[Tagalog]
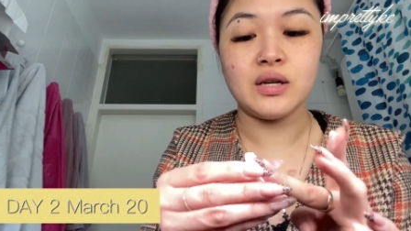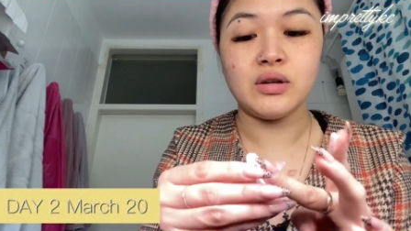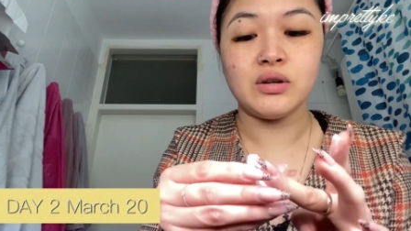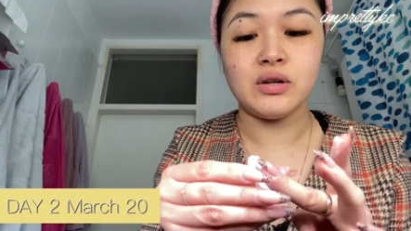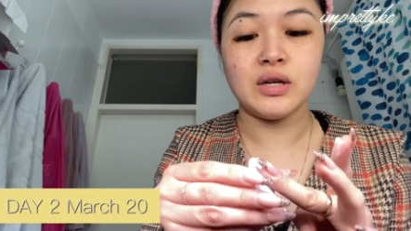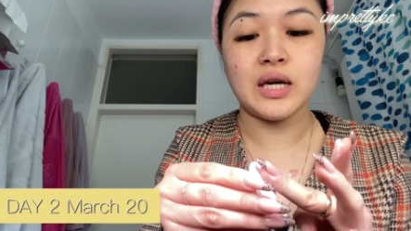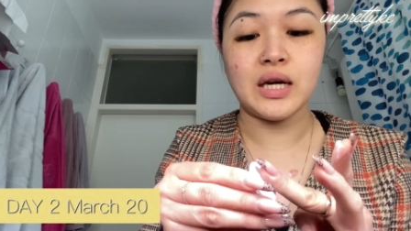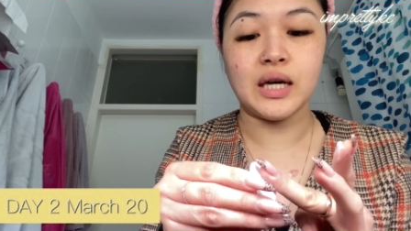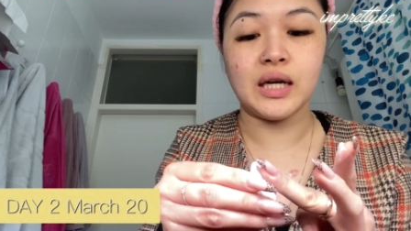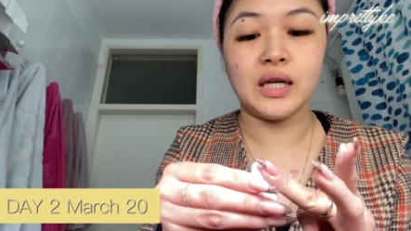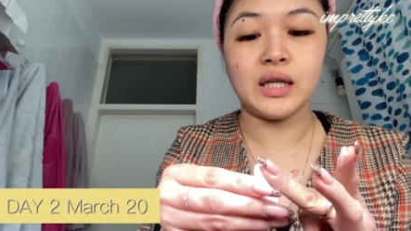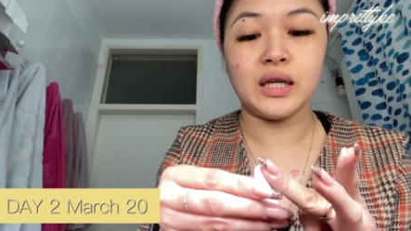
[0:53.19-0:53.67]

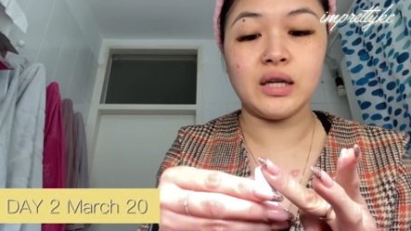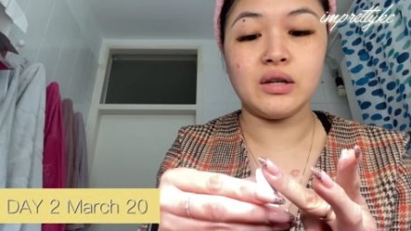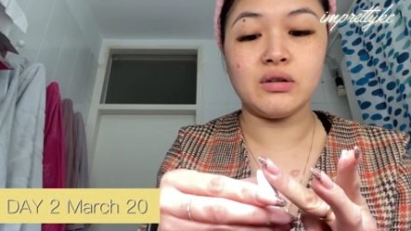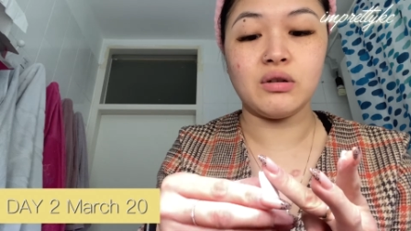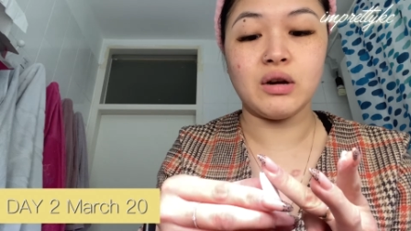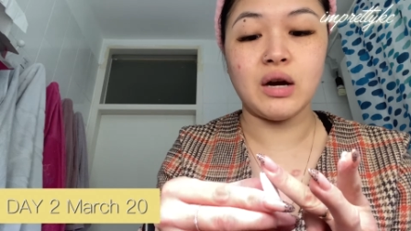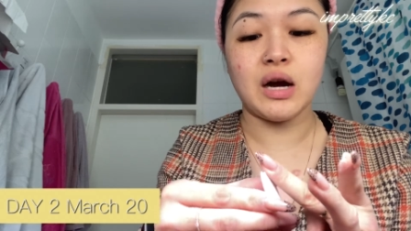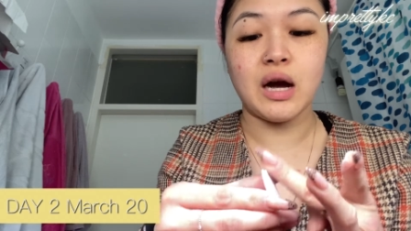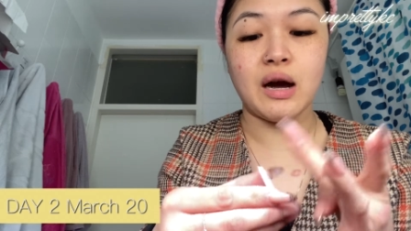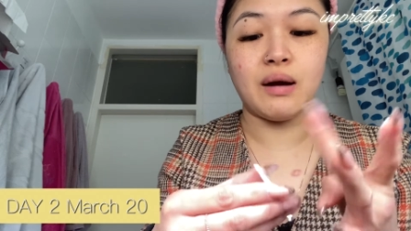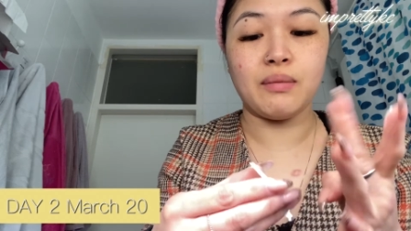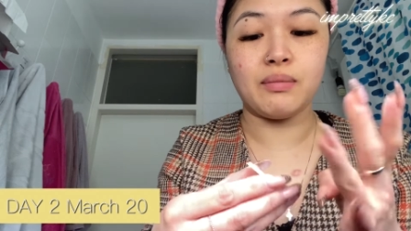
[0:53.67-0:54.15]
Yung nakita nyo
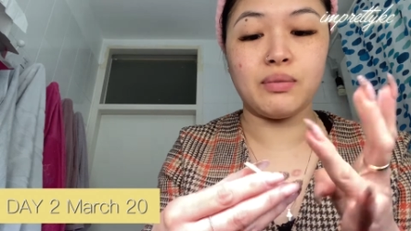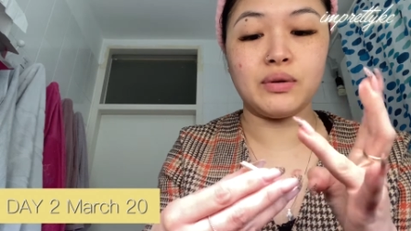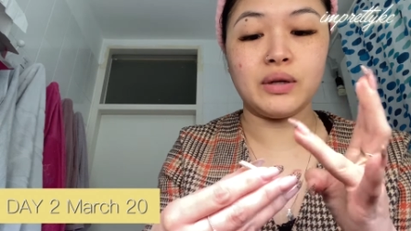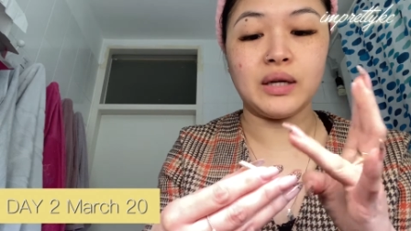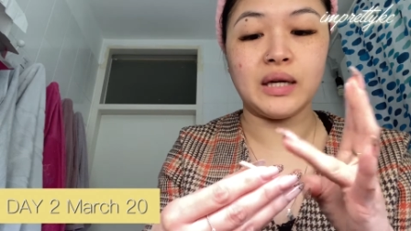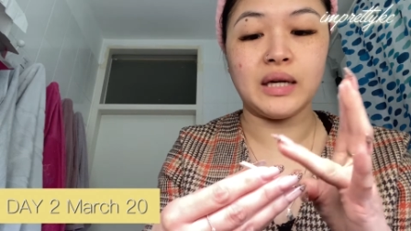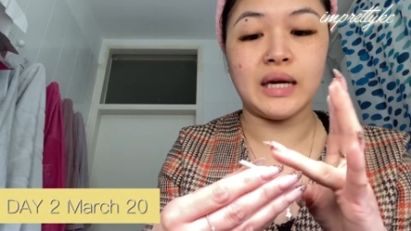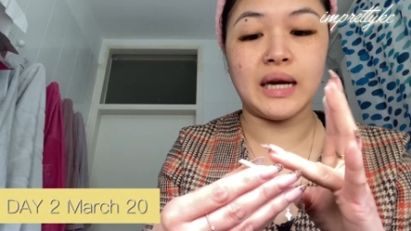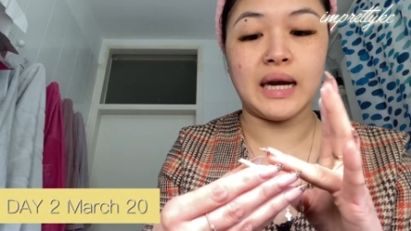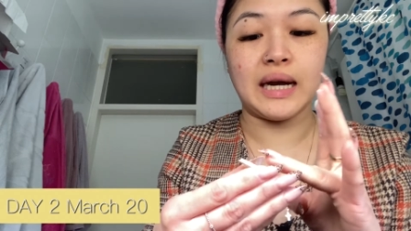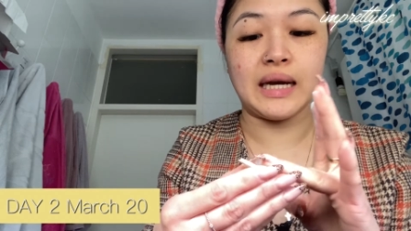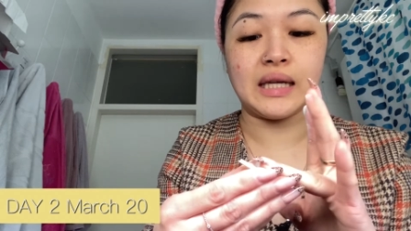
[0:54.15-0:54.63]
kahapon
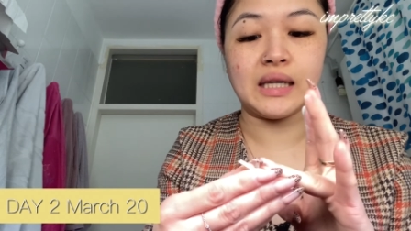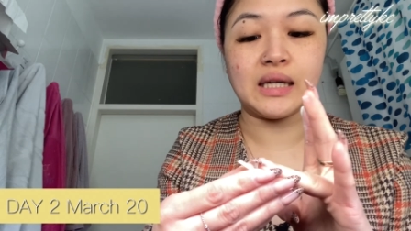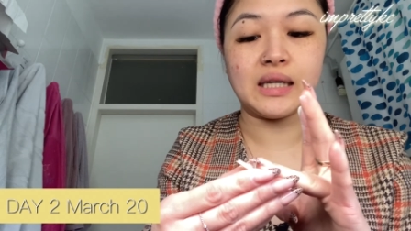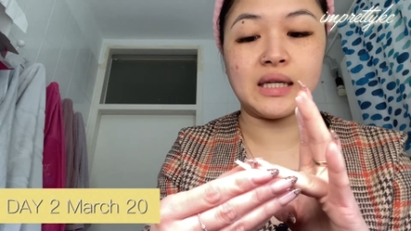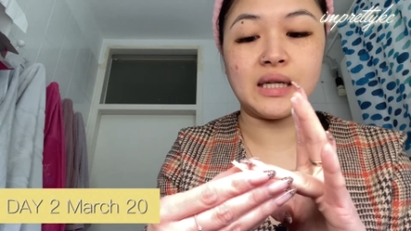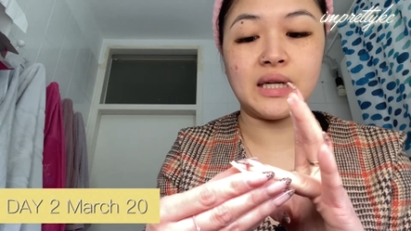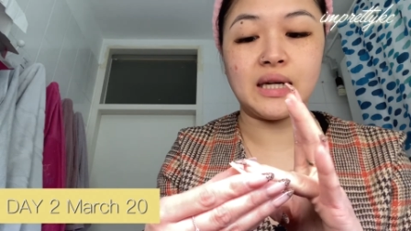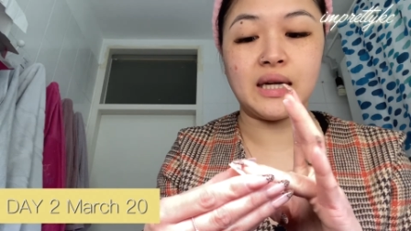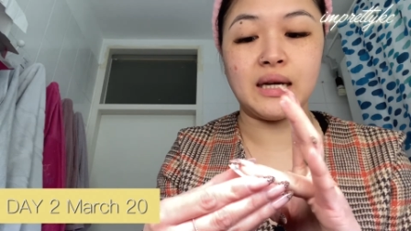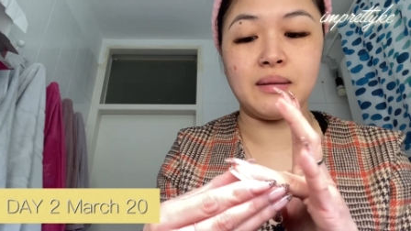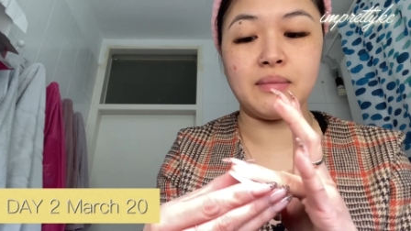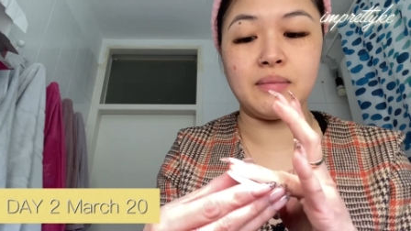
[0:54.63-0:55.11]
na night
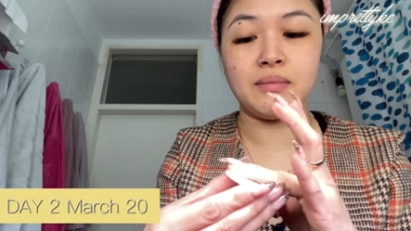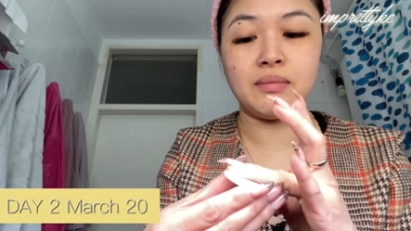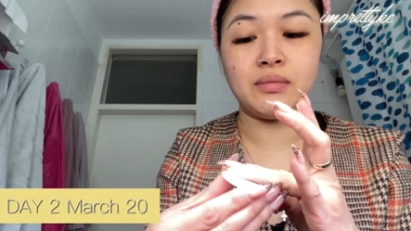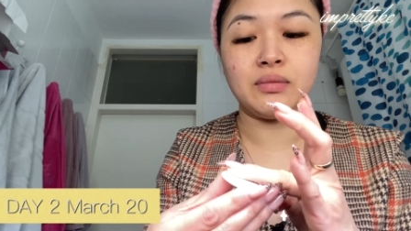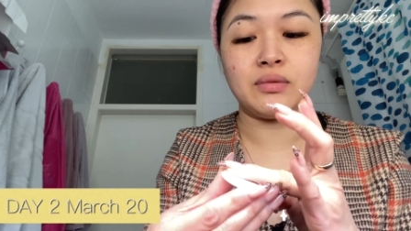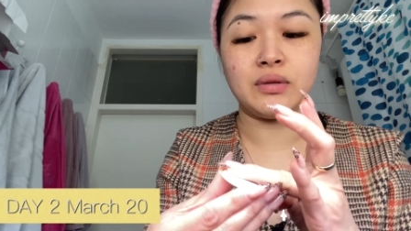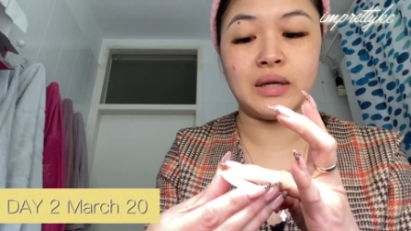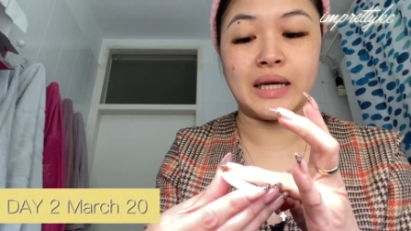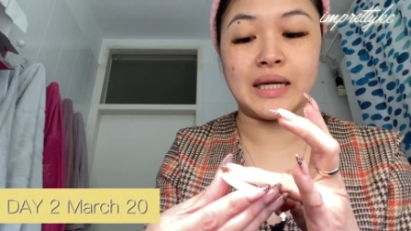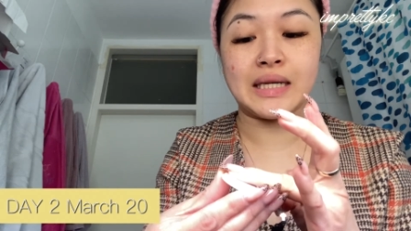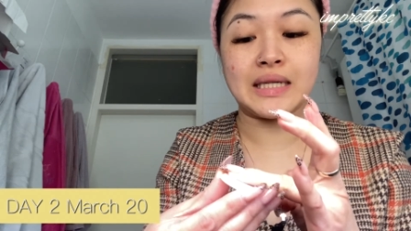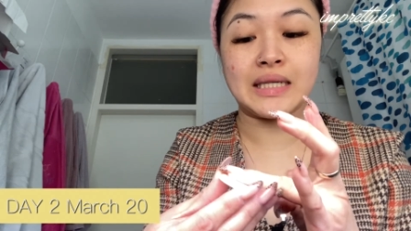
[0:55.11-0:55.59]
cream
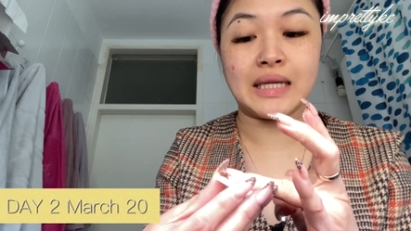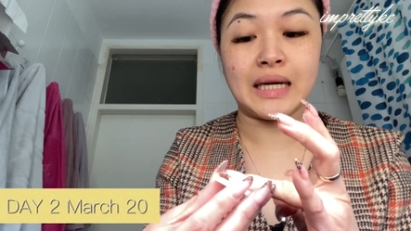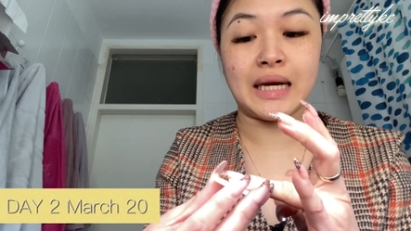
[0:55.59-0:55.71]
last